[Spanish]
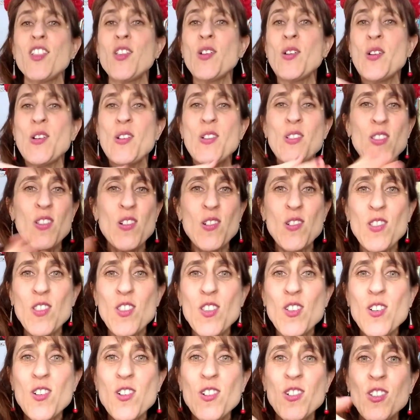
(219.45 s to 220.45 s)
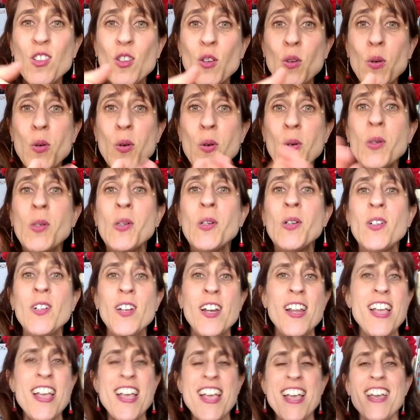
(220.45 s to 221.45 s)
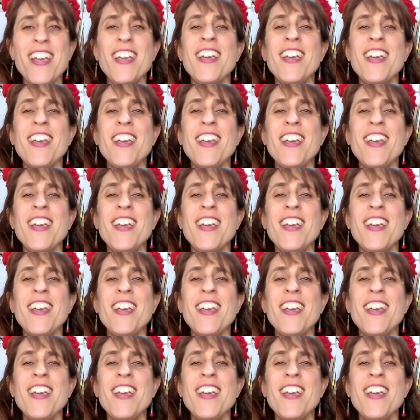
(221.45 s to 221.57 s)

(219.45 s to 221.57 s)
Turuntun Turuntún,